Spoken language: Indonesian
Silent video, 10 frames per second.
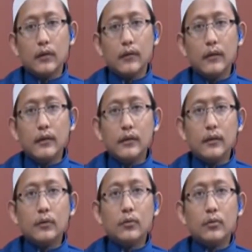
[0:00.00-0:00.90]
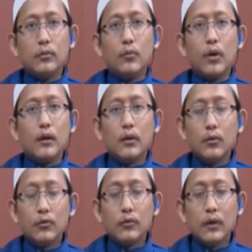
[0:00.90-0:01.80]
Sayyid itu bukan
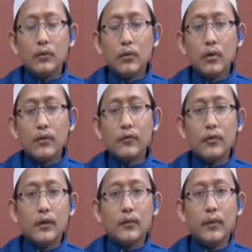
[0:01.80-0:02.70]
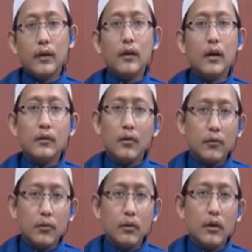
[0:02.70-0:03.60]
kekhususan untuk Rasul. Beda dengan
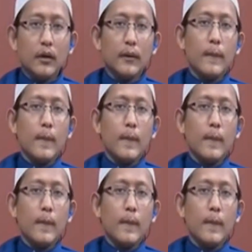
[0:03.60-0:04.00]
Rasulullah.